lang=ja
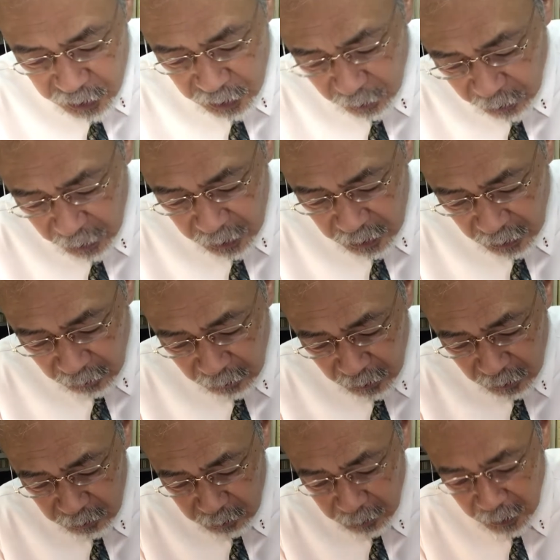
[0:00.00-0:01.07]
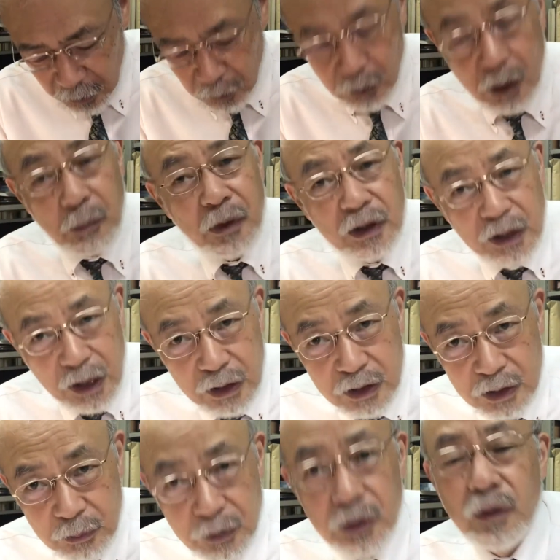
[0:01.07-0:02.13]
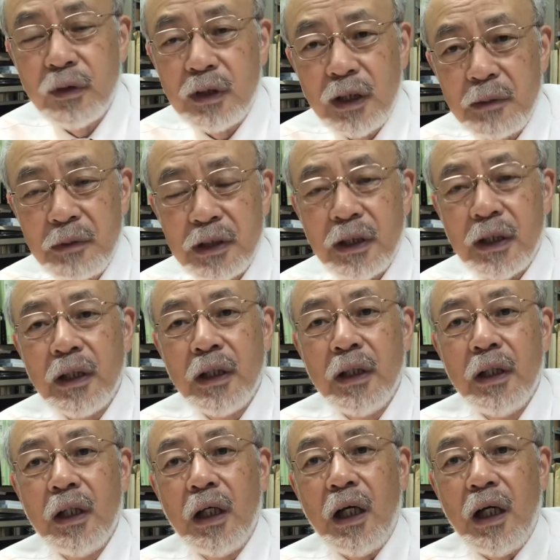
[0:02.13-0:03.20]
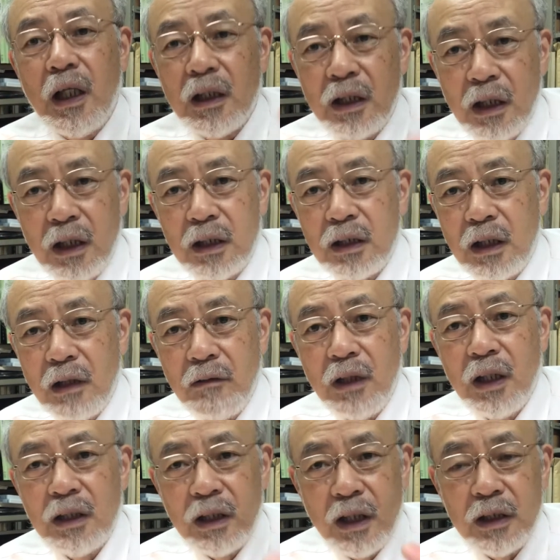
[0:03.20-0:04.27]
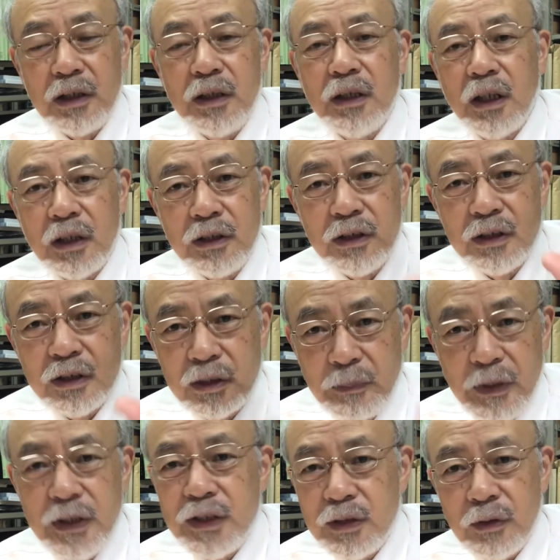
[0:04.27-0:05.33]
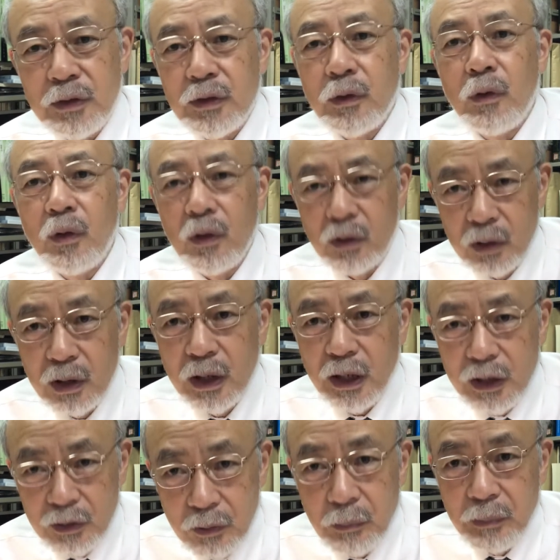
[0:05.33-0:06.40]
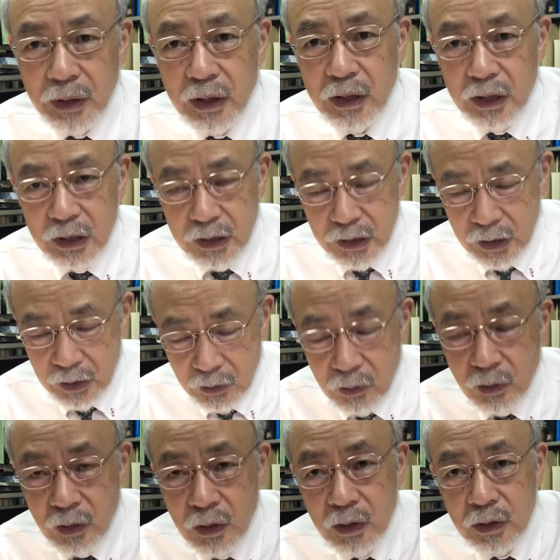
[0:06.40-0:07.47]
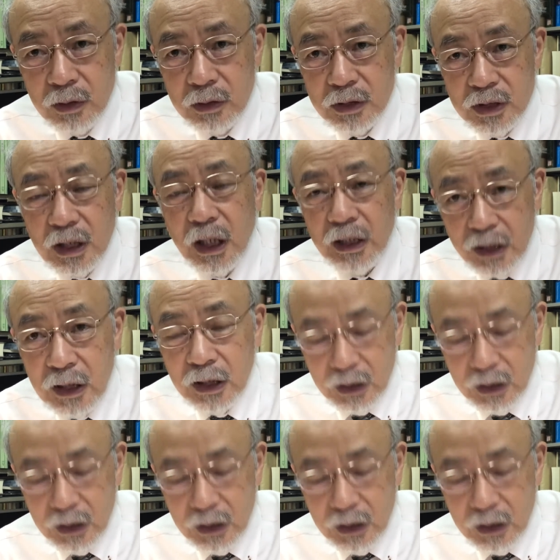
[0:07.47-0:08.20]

称で使われる場合これはもう何にも言うことありません。あなたは何々すべしという本来の命令形の使い方